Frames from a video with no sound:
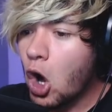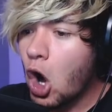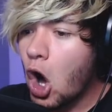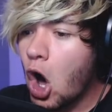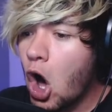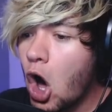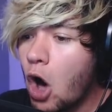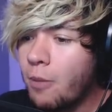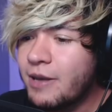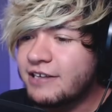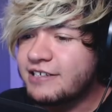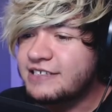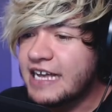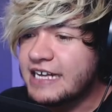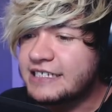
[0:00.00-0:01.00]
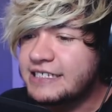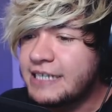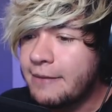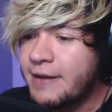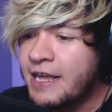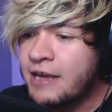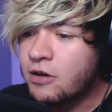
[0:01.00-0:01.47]
¡Oh! ¿Viste ese
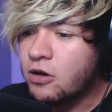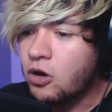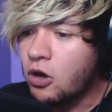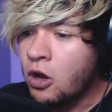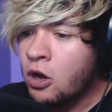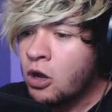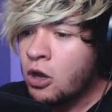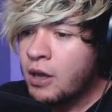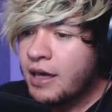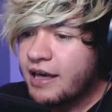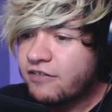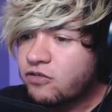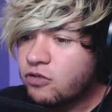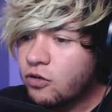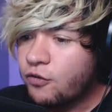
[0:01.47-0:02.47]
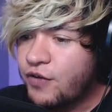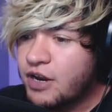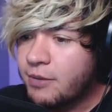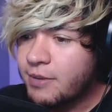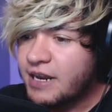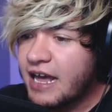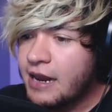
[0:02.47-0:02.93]
brinco? Estuvo
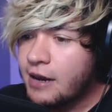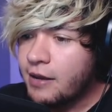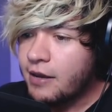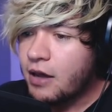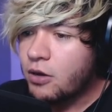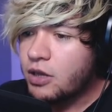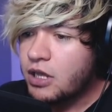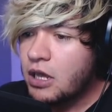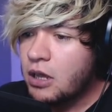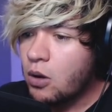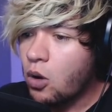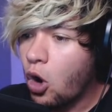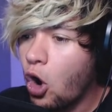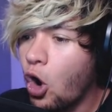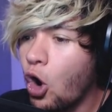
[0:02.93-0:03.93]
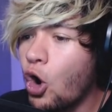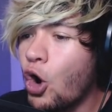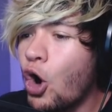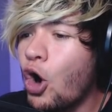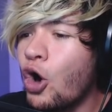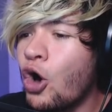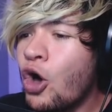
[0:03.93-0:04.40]
fenomenal. Y
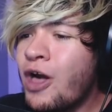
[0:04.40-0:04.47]
oh,